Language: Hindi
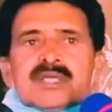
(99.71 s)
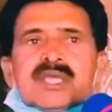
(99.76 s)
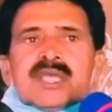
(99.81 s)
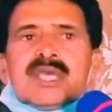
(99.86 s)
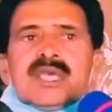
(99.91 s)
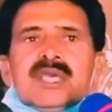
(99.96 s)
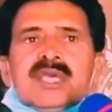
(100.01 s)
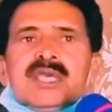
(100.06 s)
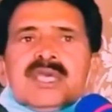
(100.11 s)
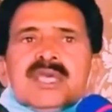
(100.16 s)

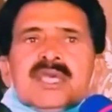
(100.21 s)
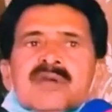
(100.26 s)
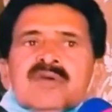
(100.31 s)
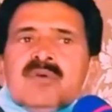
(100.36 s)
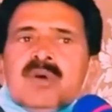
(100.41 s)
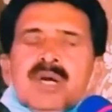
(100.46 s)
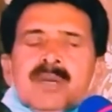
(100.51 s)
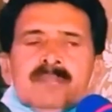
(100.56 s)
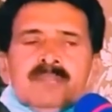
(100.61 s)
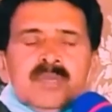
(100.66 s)
कि
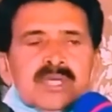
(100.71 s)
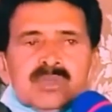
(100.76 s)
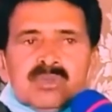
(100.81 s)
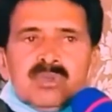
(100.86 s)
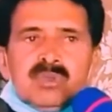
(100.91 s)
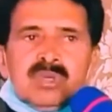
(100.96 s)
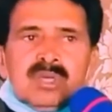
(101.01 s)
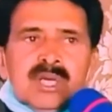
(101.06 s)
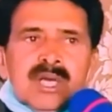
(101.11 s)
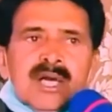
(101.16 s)

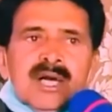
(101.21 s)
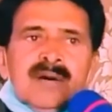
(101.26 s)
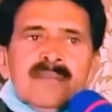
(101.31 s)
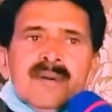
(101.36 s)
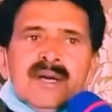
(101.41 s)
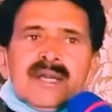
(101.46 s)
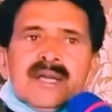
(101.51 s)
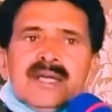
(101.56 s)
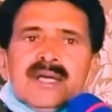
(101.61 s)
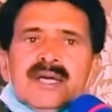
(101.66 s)
बिल्कुल
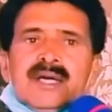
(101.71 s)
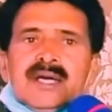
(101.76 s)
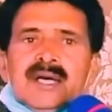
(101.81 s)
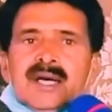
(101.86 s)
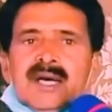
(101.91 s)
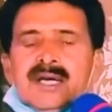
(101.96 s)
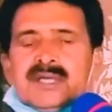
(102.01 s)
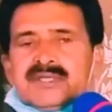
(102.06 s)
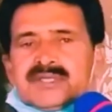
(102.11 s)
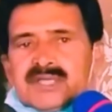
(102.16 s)
हमारा
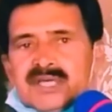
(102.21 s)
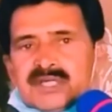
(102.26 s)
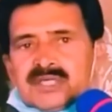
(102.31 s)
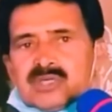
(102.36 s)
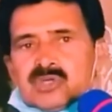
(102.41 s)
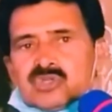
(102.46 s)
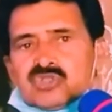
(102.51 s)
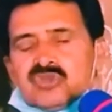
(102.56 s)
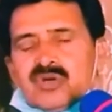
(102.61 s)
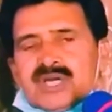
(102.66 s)
आज का
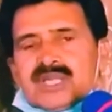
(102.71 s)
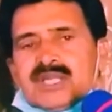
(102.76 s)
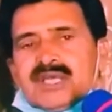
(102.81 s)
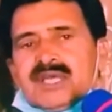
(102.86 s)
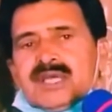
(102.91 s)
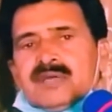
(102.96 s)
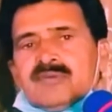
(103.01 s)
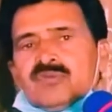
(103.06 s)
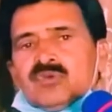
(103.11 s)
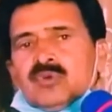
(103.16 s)
नौजवान
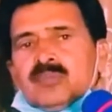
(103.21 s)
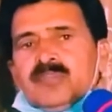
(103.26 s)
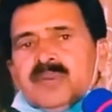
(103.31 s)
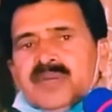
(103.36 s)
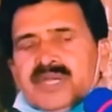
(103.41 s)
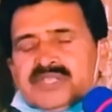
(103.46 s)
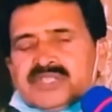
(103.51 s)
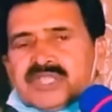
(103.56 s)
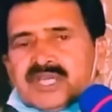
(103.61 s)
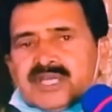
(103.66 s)
है वो
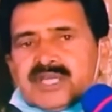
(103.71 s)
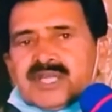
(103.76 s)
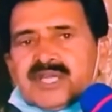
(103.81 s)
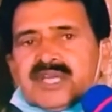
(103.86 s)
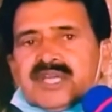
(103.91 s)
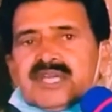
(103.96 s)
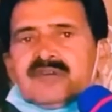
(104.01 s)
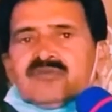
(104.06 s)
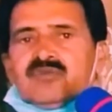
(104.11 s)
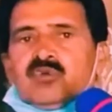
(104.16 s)
बेचैन
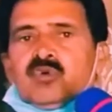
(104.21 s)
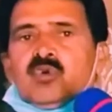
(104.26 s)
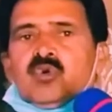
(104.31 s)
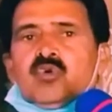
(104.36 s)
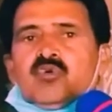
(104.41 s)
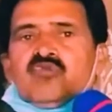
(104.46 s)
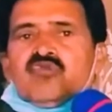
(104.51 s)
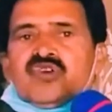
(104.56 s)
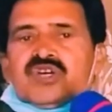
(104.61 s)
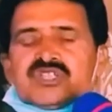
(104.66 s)
है वो
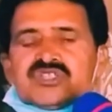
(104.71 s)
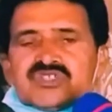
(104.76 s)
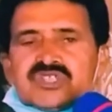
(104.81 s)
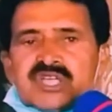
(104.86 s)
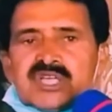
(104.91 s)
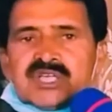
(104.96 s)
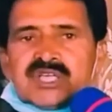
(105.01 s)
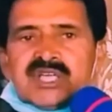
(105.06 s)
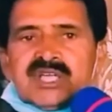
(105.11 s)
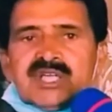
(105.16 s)

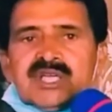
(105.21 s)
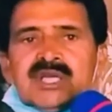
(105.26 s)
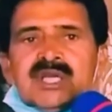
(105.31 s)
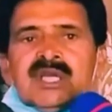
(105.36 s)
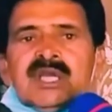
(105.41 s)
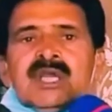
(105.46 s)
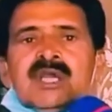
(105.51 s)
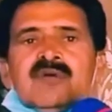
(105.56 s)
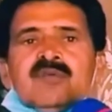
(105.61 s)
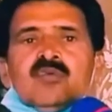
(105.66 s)
फर्स्ट्रेट है
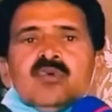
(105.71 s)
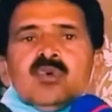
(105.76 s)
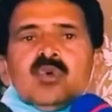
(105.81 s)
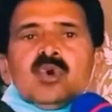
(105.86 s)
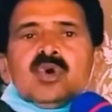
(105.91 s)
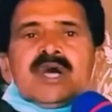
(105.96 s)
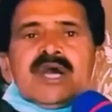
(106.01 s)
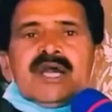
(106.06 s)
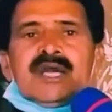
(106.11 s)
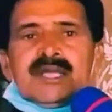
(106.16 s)

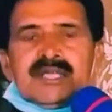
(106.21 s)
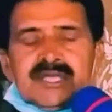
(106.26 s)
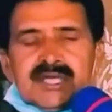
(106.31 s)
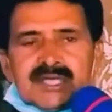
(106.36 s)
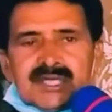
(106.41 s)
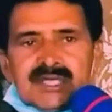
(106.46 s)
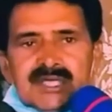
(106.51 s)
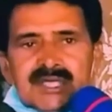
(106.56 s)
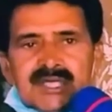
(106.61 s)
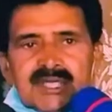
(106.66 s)
वो गैर
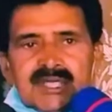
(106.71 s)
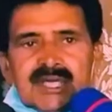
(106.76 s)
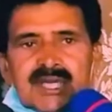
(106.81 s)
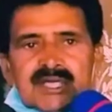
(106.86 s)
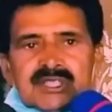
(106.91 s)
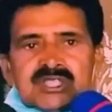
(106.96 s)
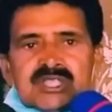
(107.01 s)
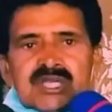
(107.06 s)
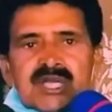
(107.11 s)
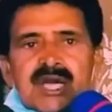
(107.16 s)
यकीनी
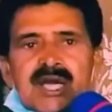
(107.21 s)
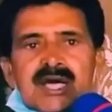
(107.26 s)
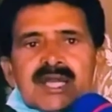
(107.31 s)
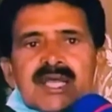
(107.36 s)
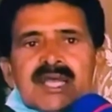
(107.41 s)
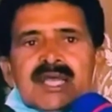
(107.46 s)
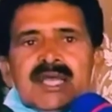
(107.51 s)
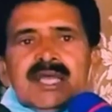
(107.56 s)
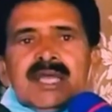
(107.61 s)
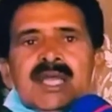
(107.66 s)
का शिकार
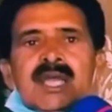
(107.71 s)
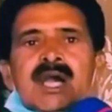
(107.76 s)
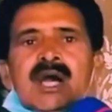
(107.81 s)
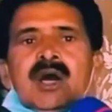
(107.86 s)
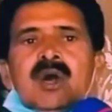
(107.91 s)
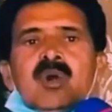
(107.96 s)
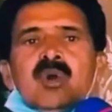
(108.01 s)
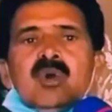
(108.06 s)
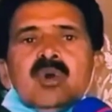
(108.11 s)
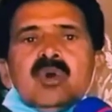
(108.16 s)
है
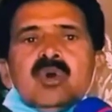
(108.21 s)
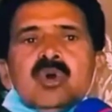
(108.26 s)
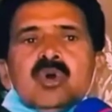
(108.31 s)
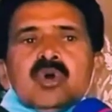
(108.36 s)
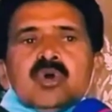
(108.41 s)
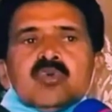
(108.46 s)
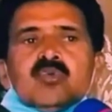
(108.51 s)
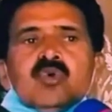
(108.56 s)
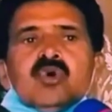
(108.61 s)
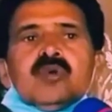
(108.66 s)

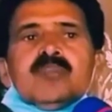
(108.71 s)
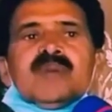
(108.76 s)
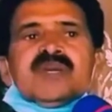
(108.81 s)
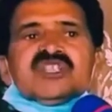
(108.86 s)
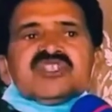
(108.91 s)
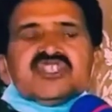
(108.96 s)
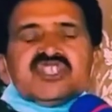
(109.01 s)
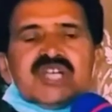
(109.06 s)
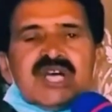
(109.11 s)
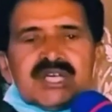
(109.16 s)
और वो
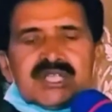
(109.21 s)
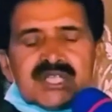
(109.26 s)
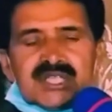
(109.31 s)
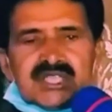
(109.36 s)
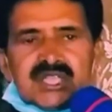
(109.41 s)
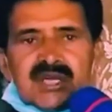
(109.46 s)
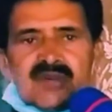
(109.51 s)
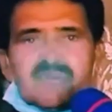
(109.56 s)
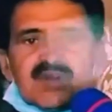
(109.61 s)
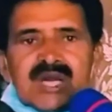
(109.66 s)
मंशार की
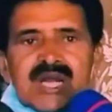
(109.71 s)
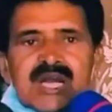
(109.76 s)
तरफ